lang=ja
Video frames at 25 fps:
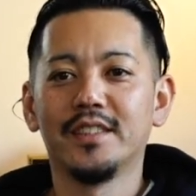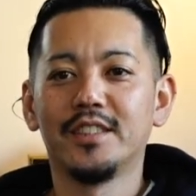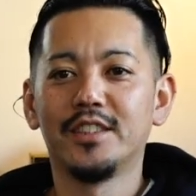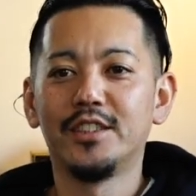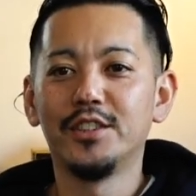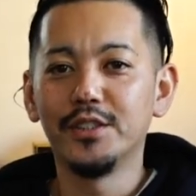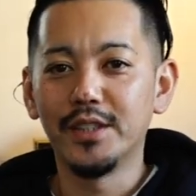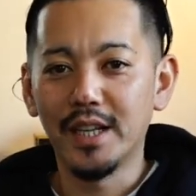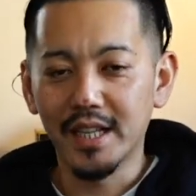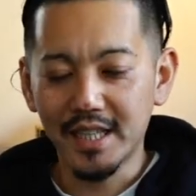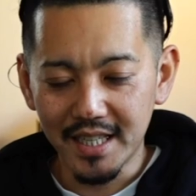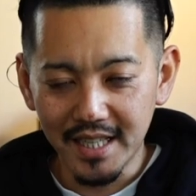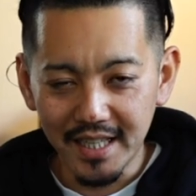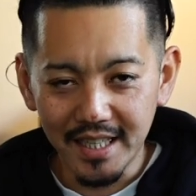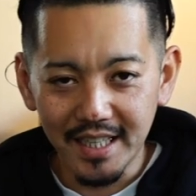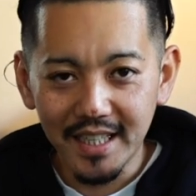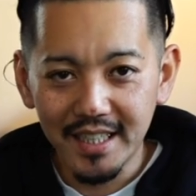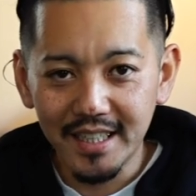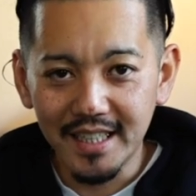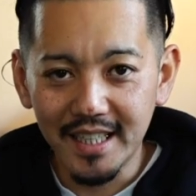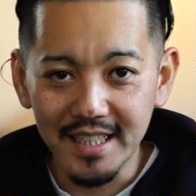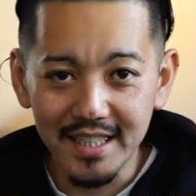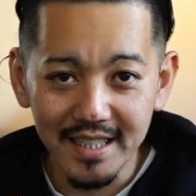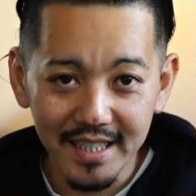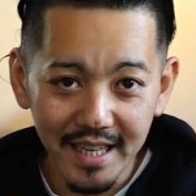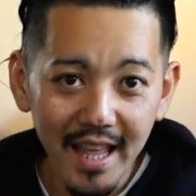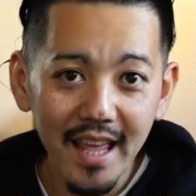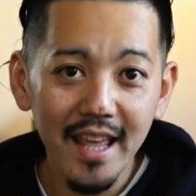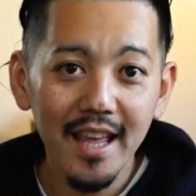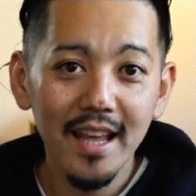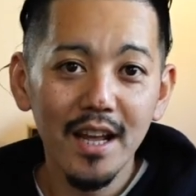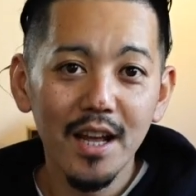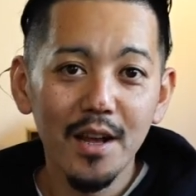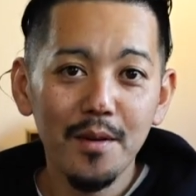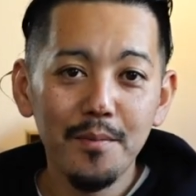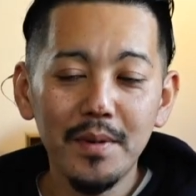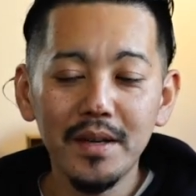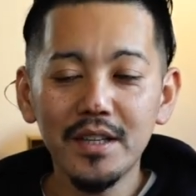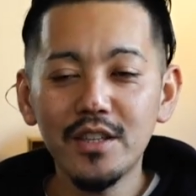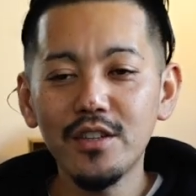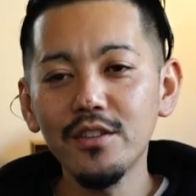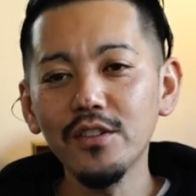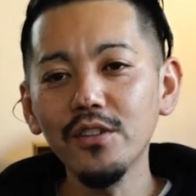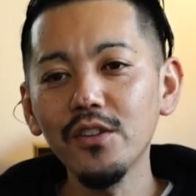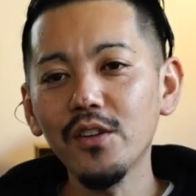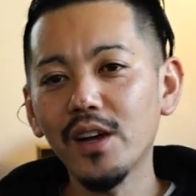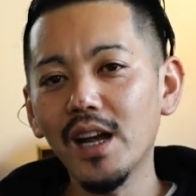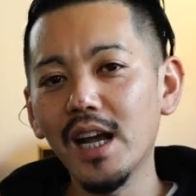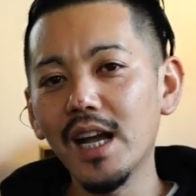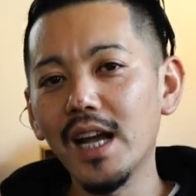旧暦ですね。まあ、
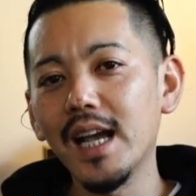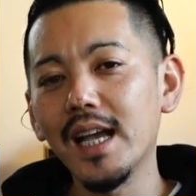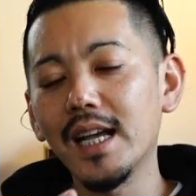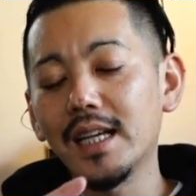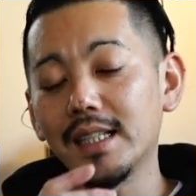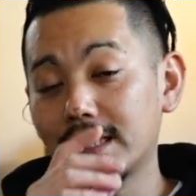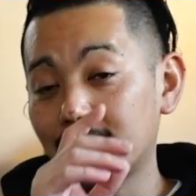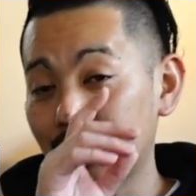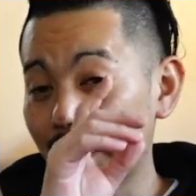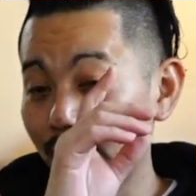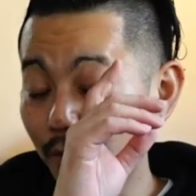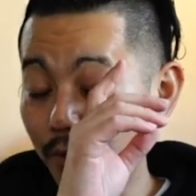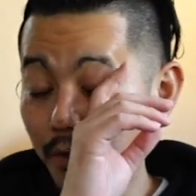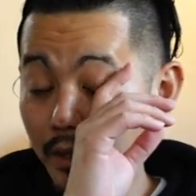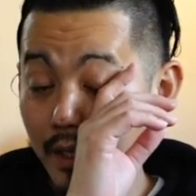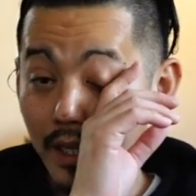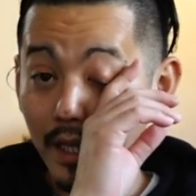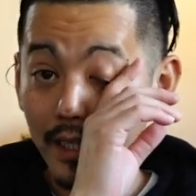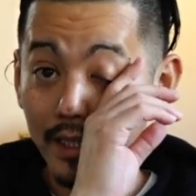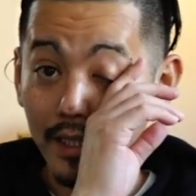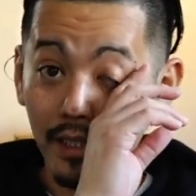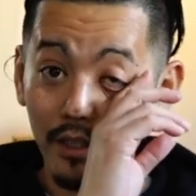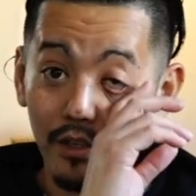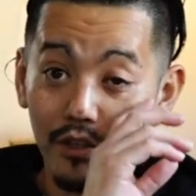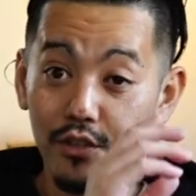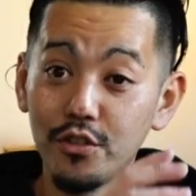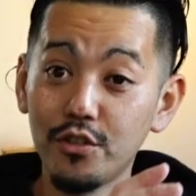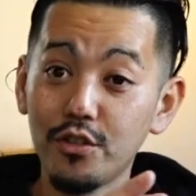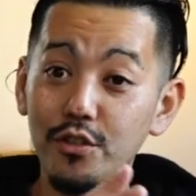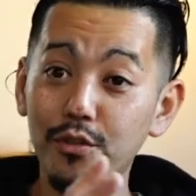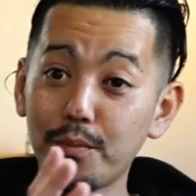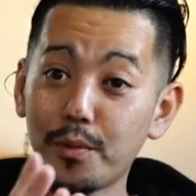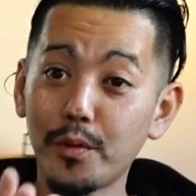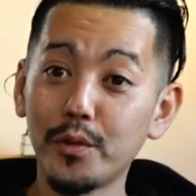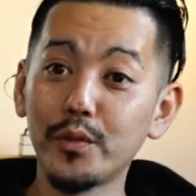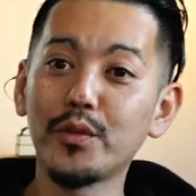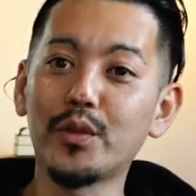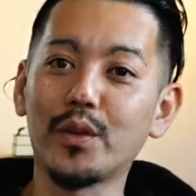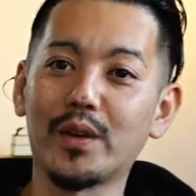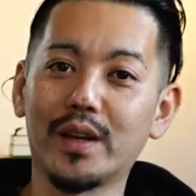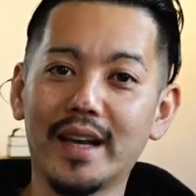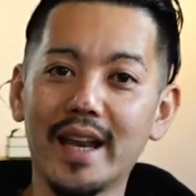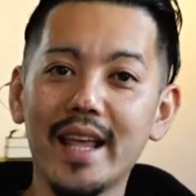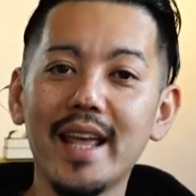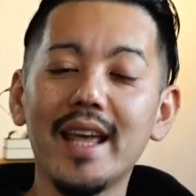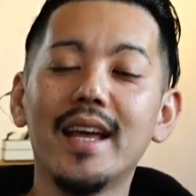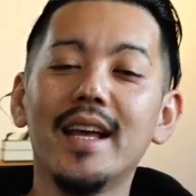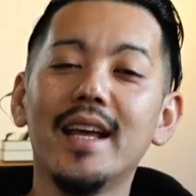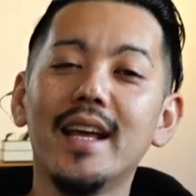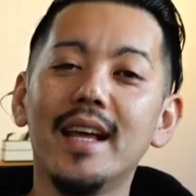旧の考え方で沖縄って旧盆とか
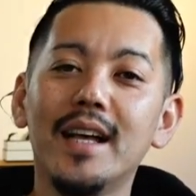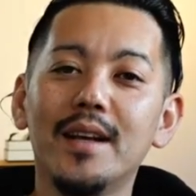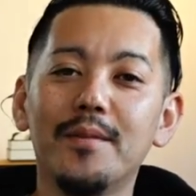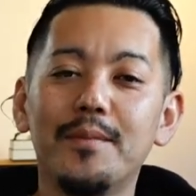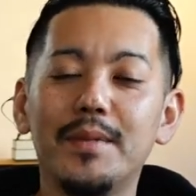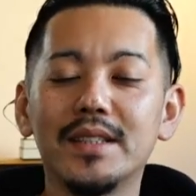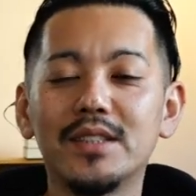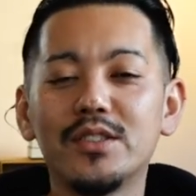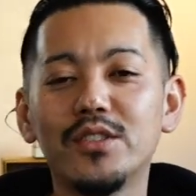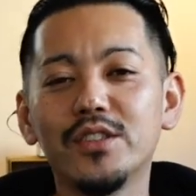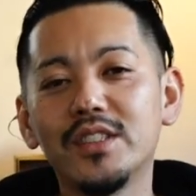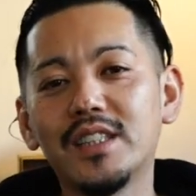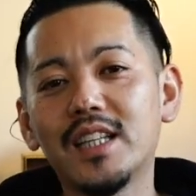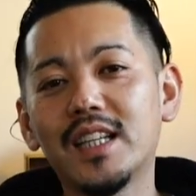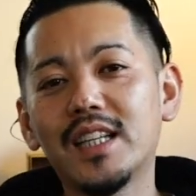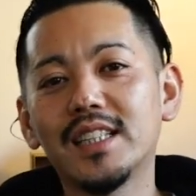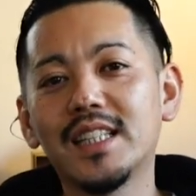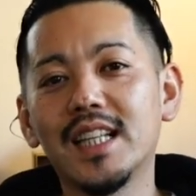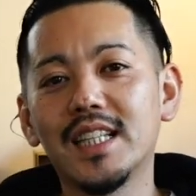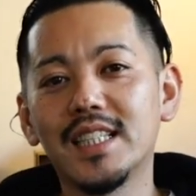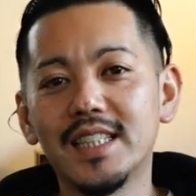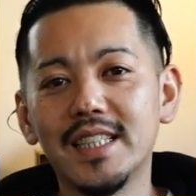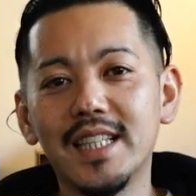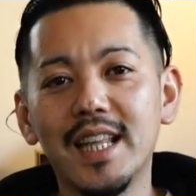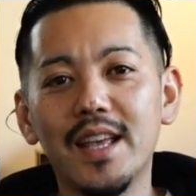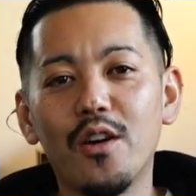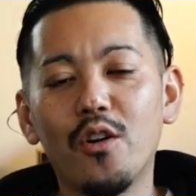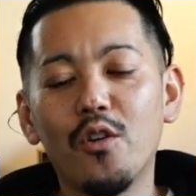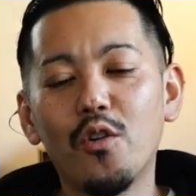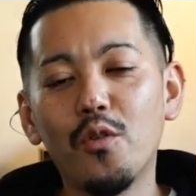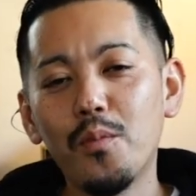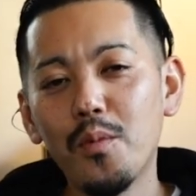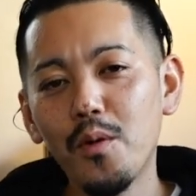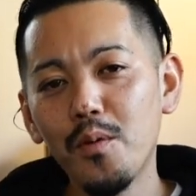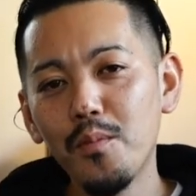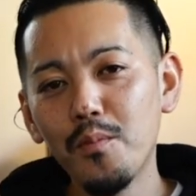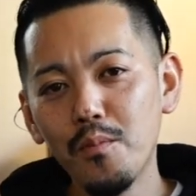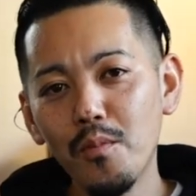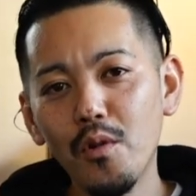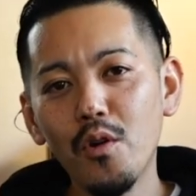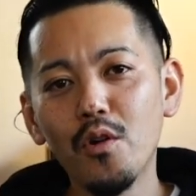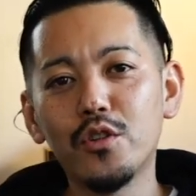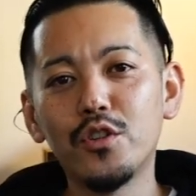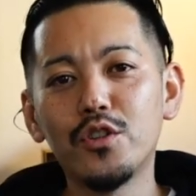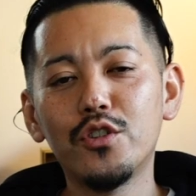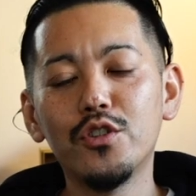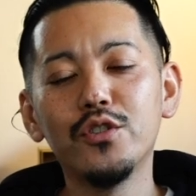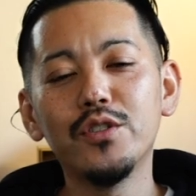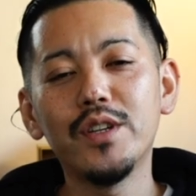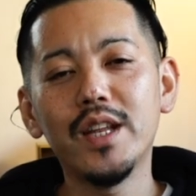ね。まあ、そういった形で、お盆
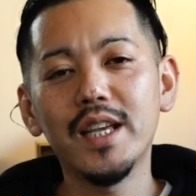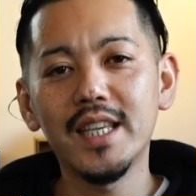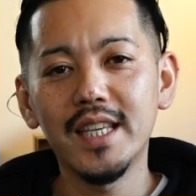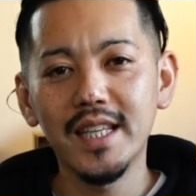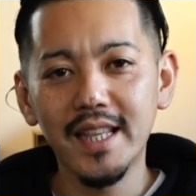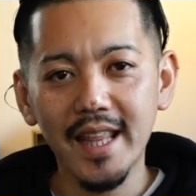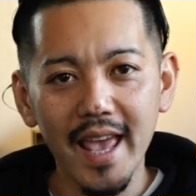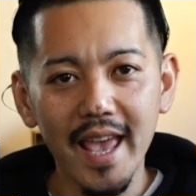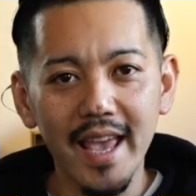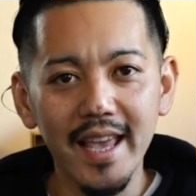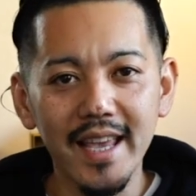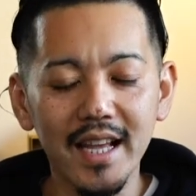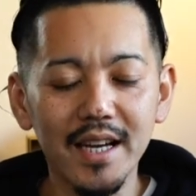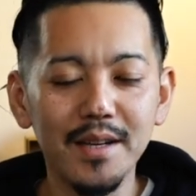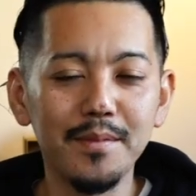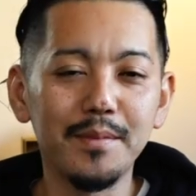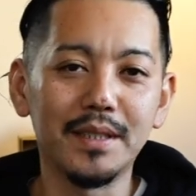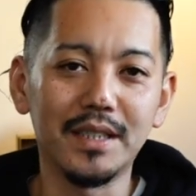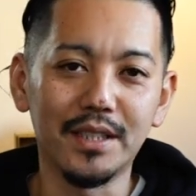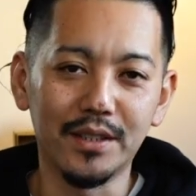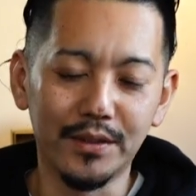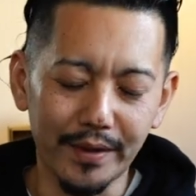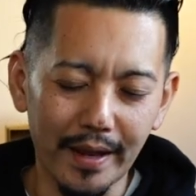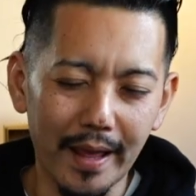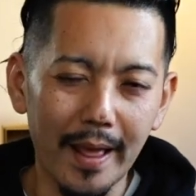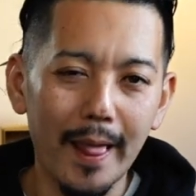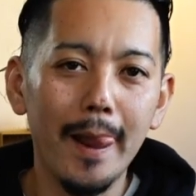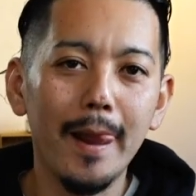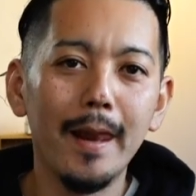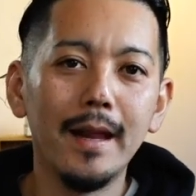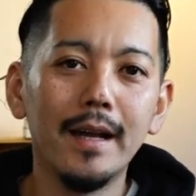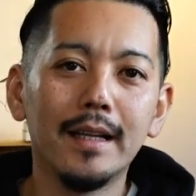も旧暦でやりますよね。